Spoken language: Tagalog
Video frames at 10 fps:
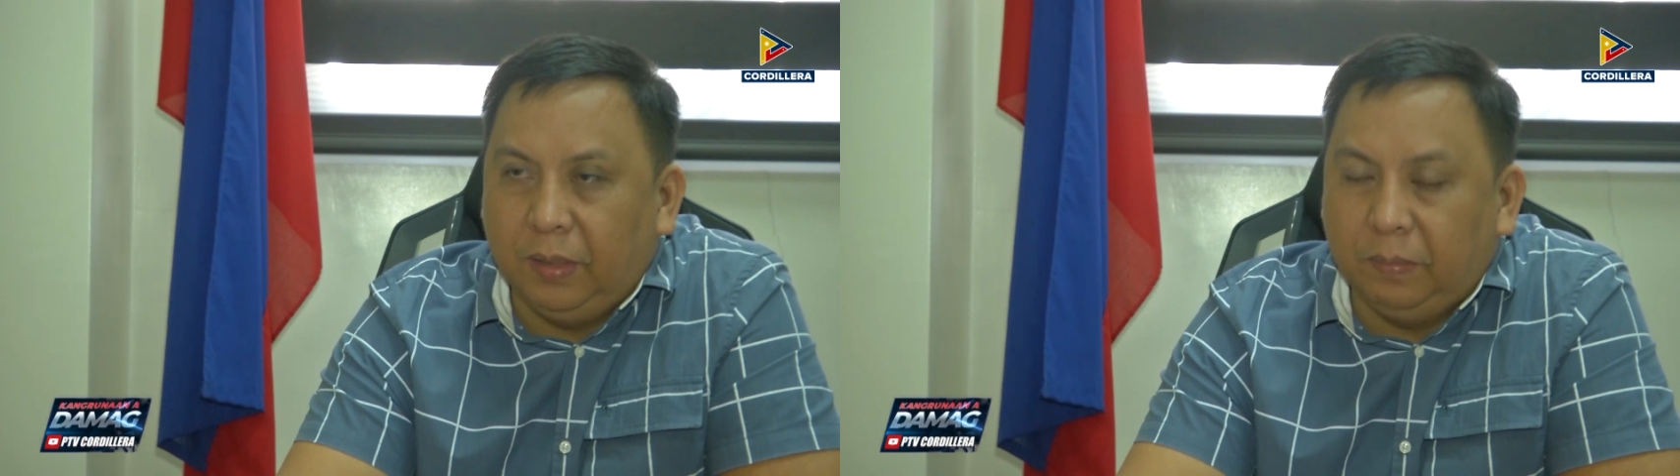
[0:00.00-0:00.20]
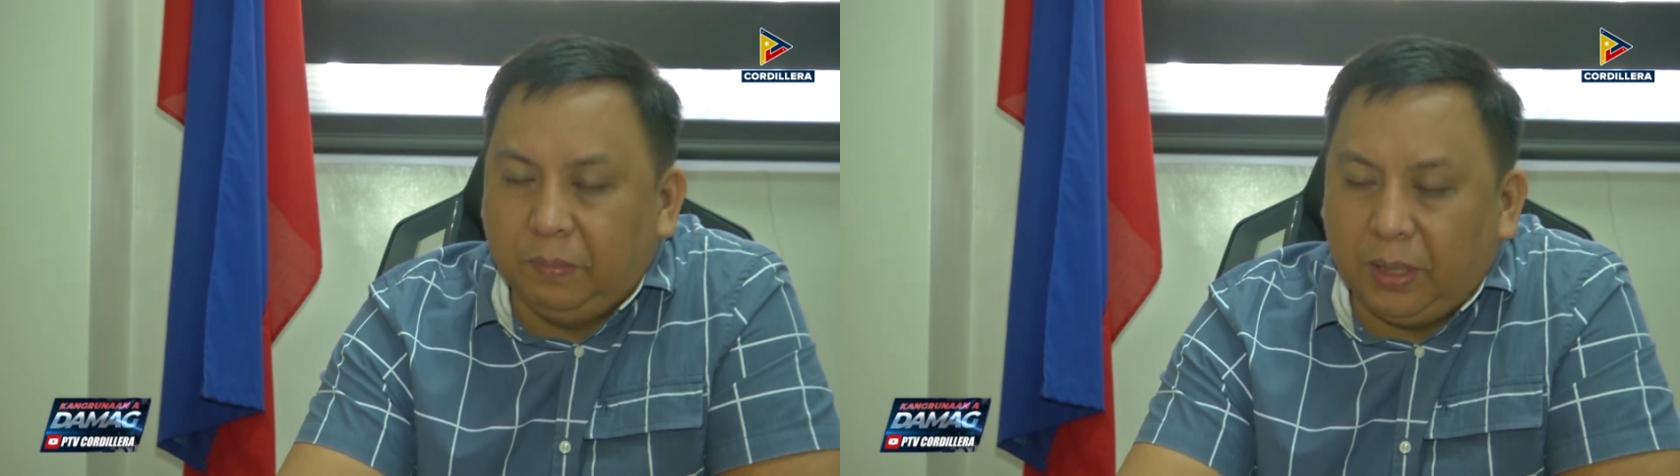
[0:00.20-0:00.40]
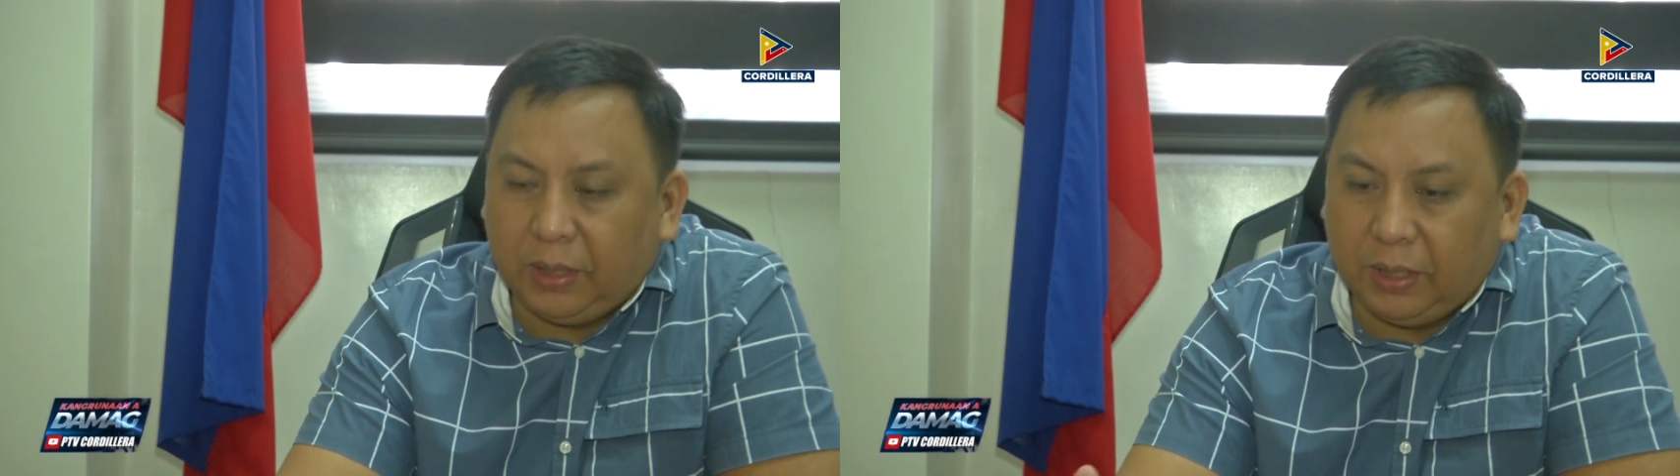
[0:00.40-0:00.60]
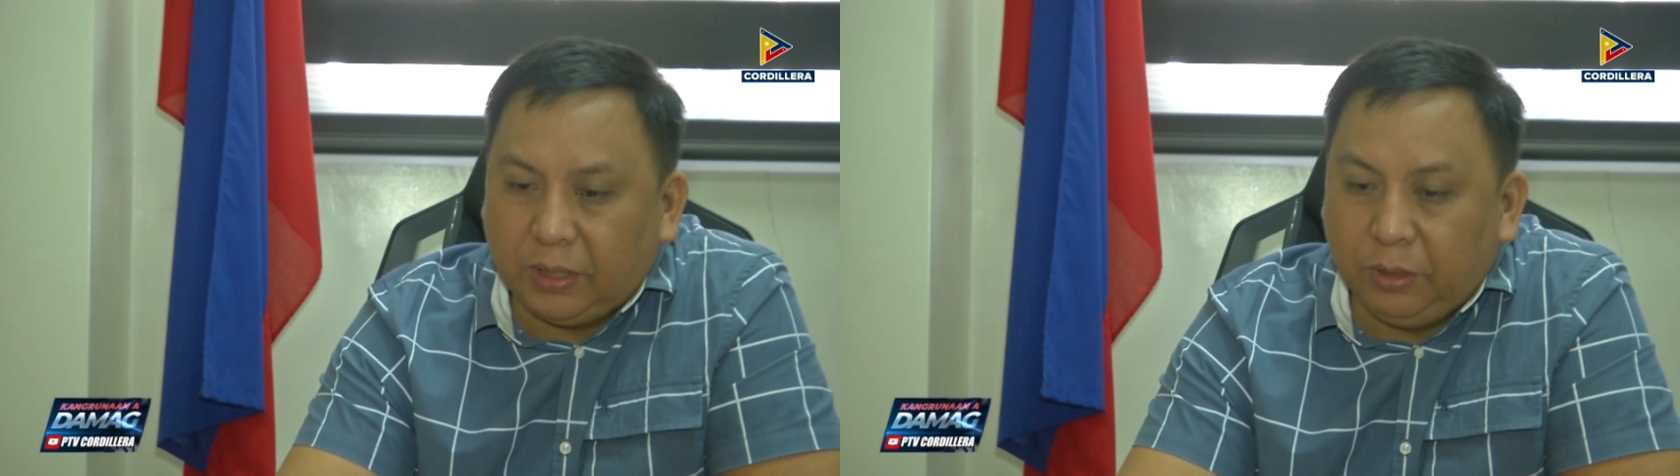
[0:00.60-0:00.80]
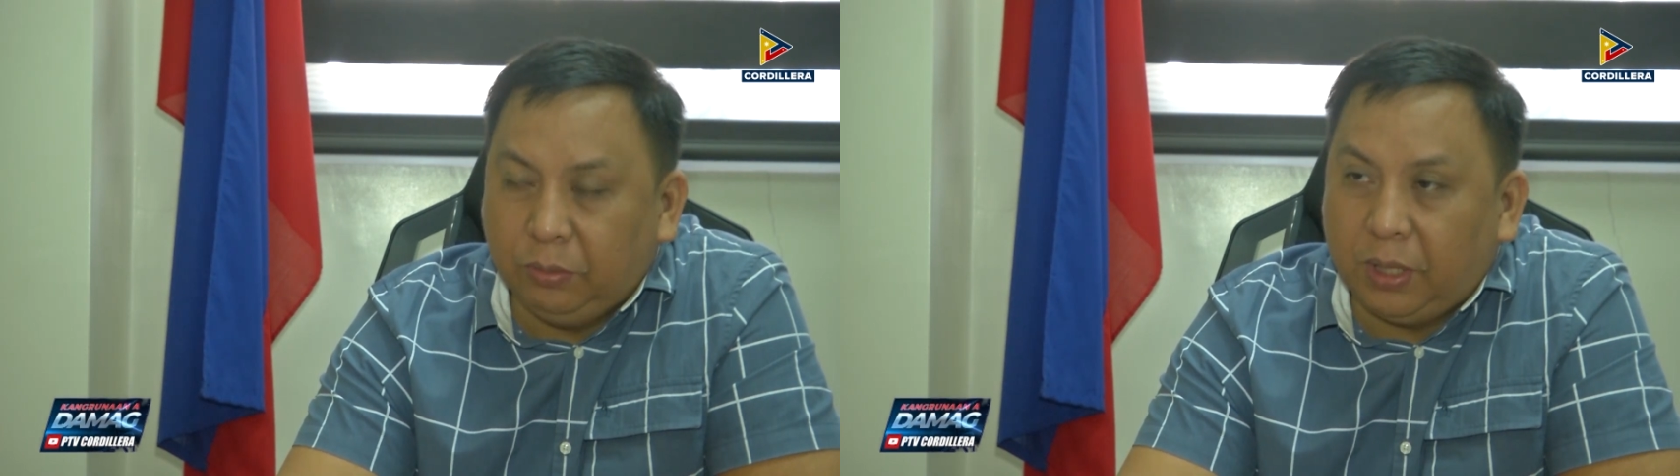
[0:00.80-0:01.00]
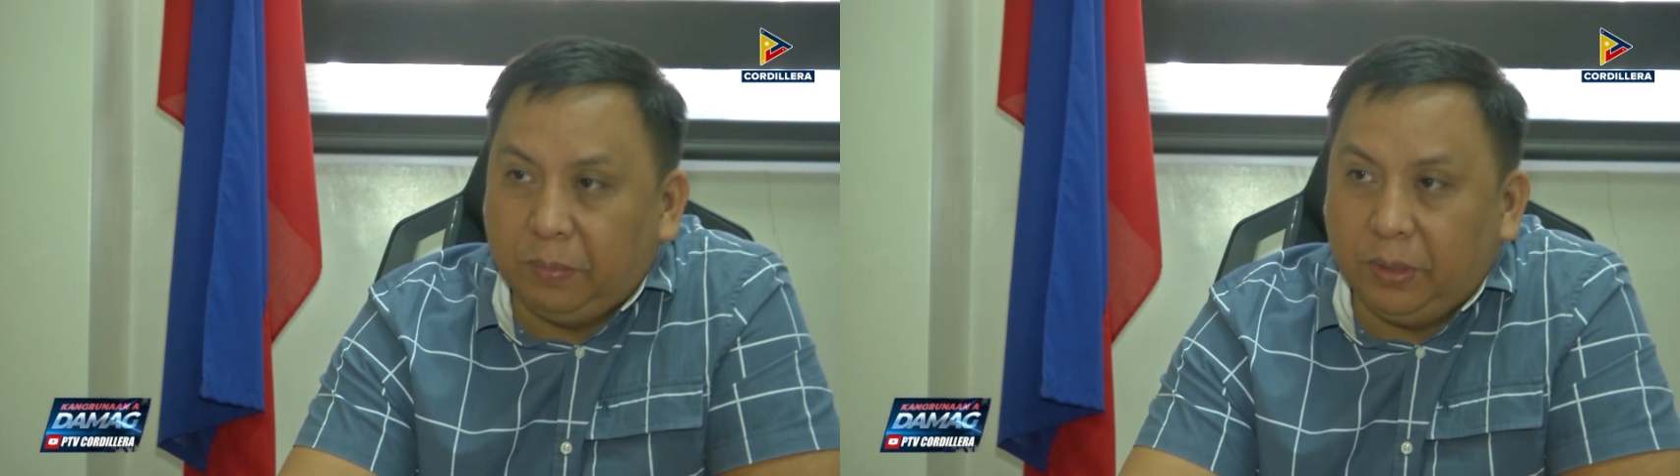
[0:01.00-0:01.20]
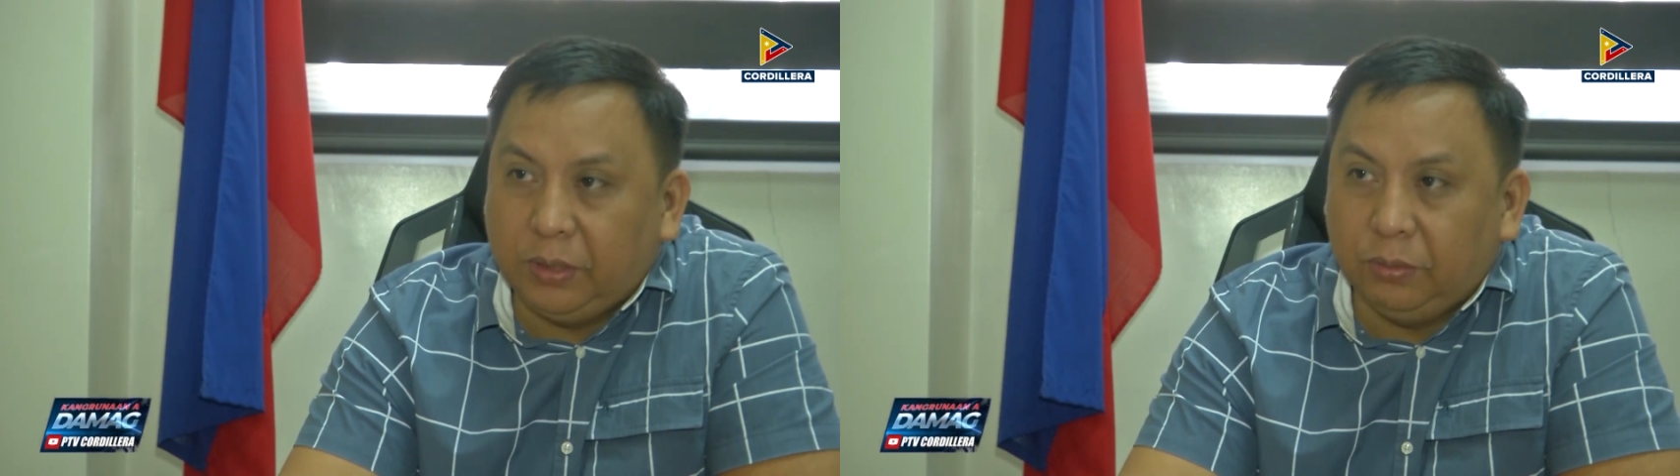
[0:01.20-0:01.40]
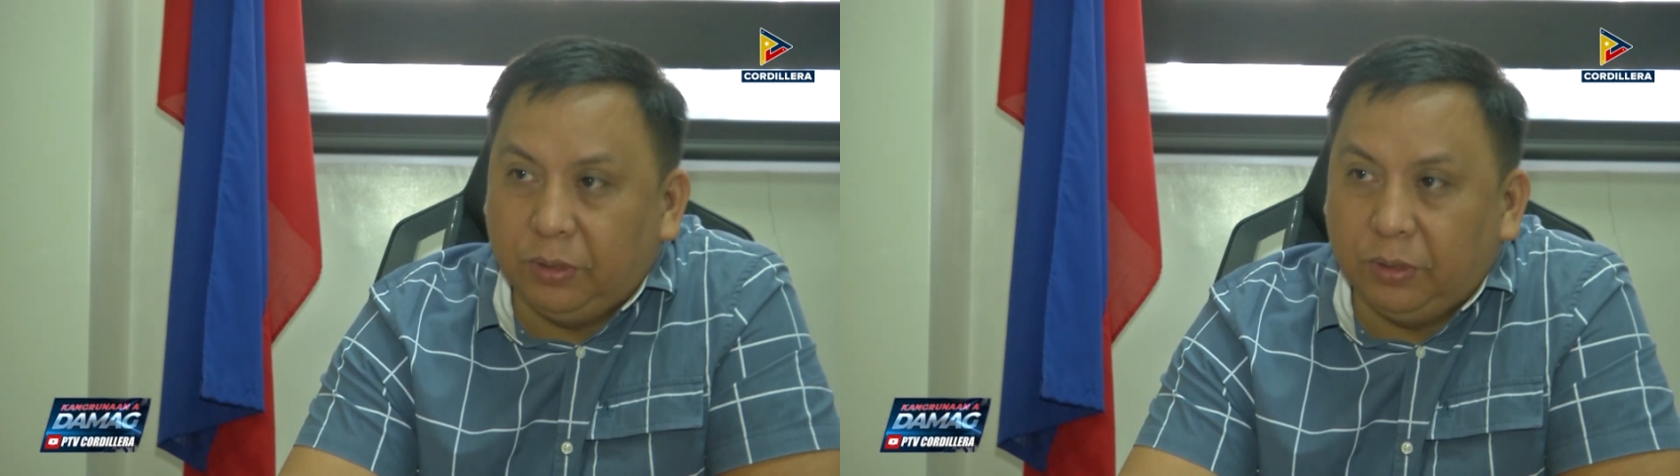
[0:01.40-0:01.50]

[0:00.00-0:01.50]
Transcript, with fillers: um, malaki kasi yung damage